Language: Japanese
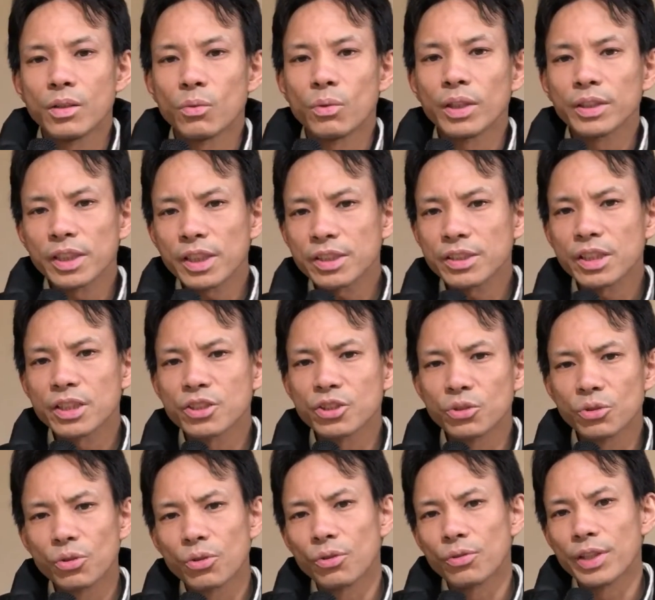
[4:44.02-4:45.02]
私た
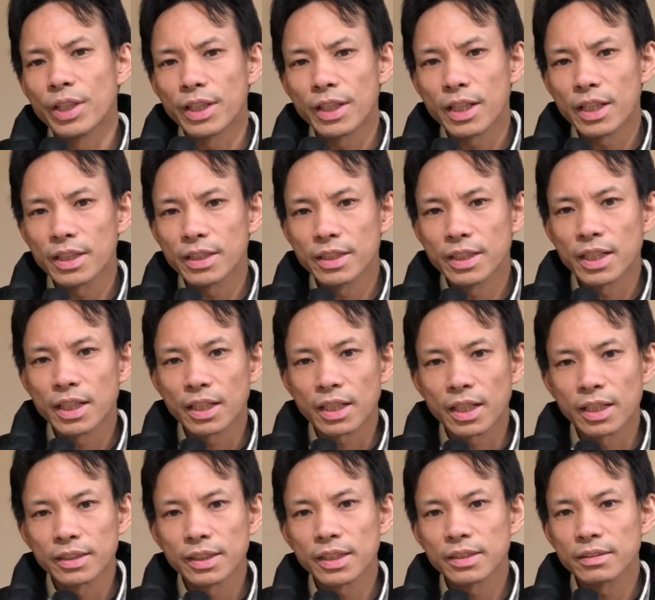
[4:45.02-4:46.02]
ちの願いが
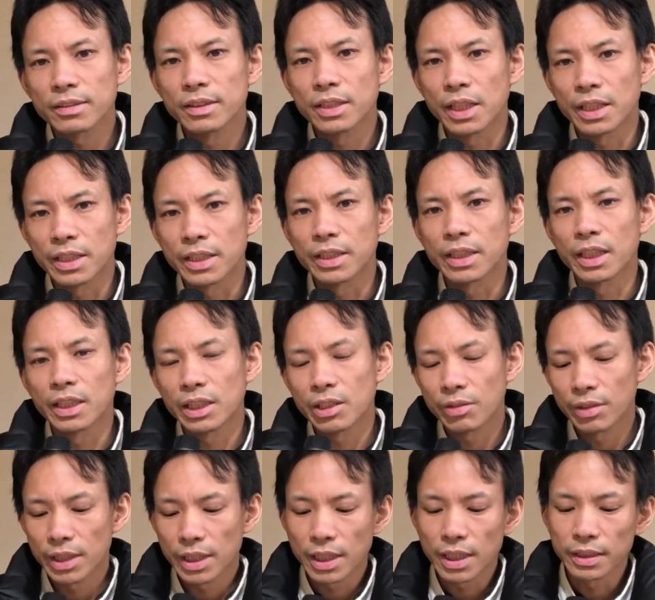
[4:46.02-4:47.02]
叶ったり
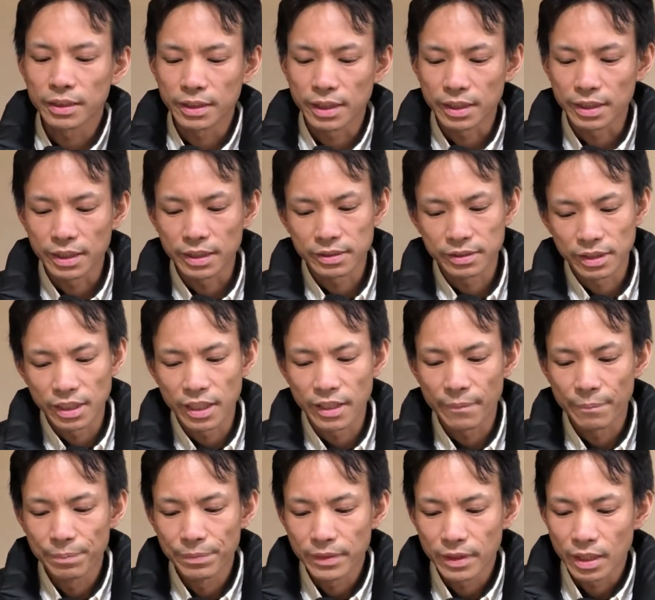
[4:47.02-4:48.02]
叶わなかったりです
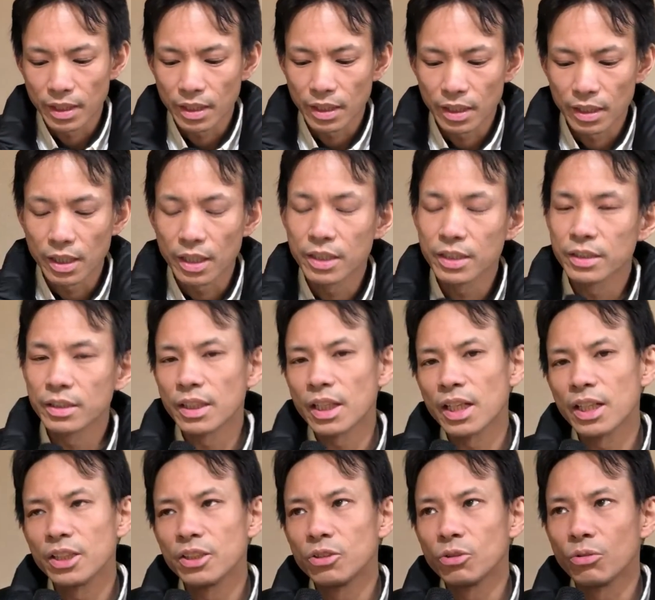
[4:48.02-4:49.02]
ね、やり
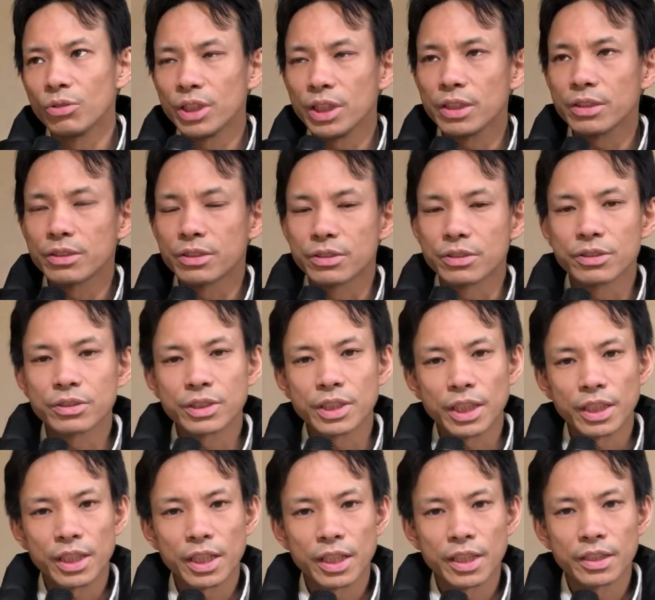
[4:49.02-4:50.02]
たいのに続
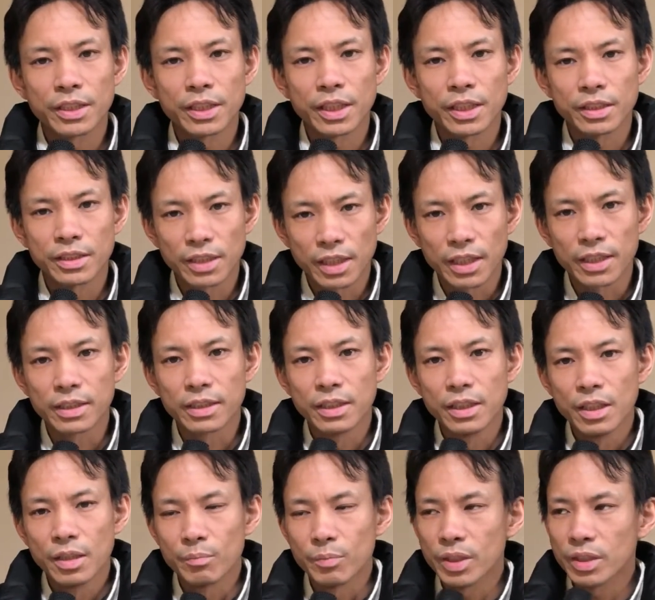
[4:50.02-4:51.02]
けられていない、
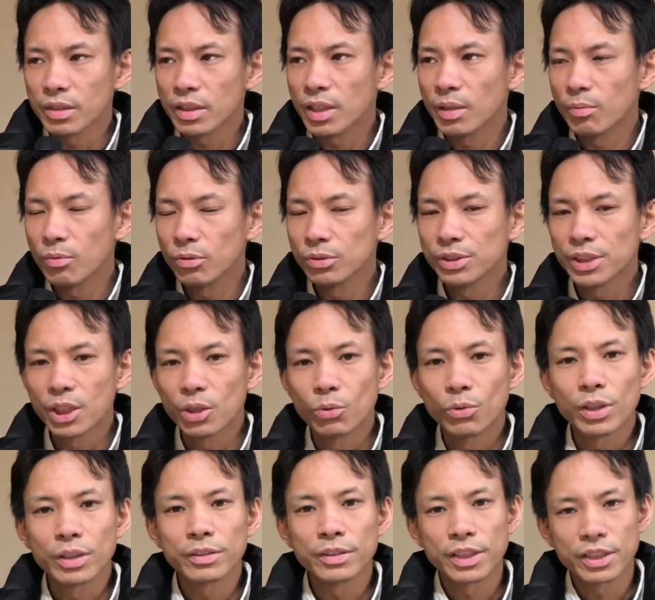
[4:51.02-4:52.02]
三日坊主で
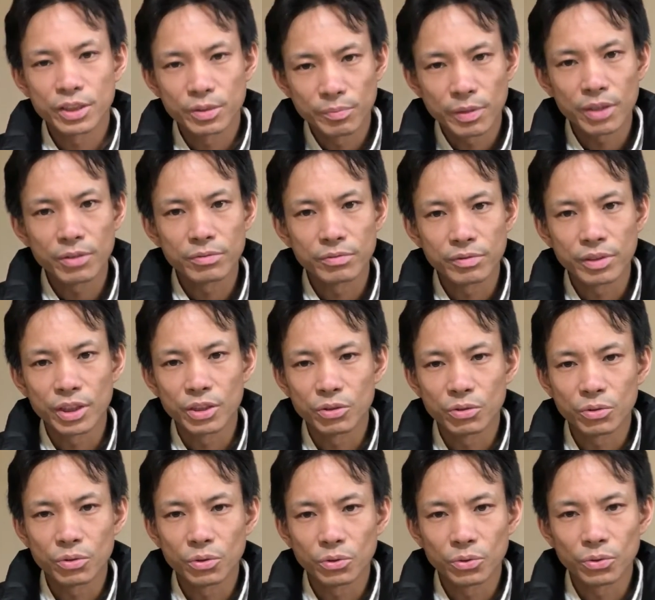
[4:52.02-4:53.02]
終わってしまうって
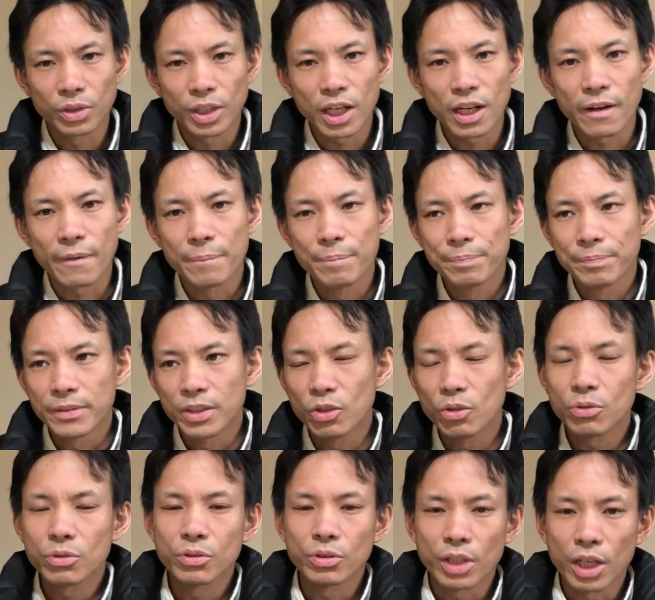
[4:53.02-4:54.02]
いうことが
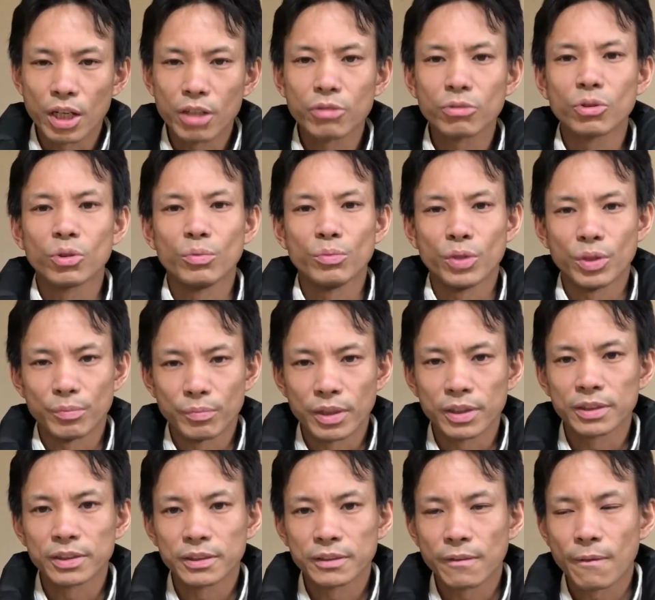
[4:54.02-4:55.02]
よくあると思い
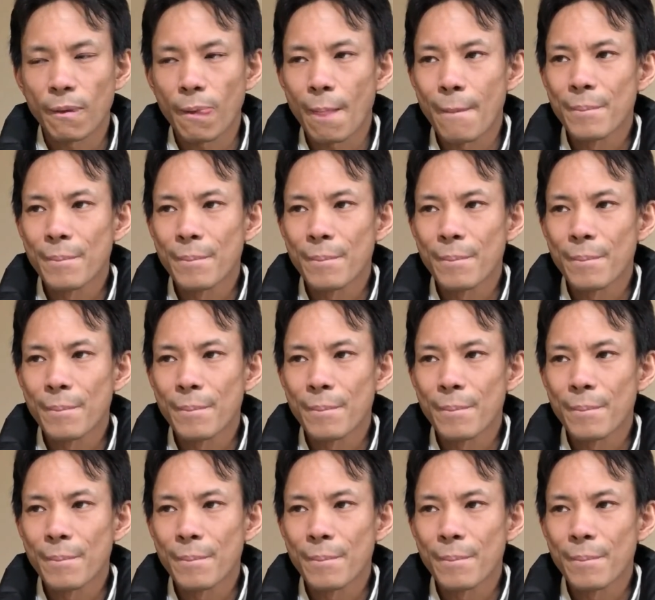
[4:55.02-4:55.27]
ます。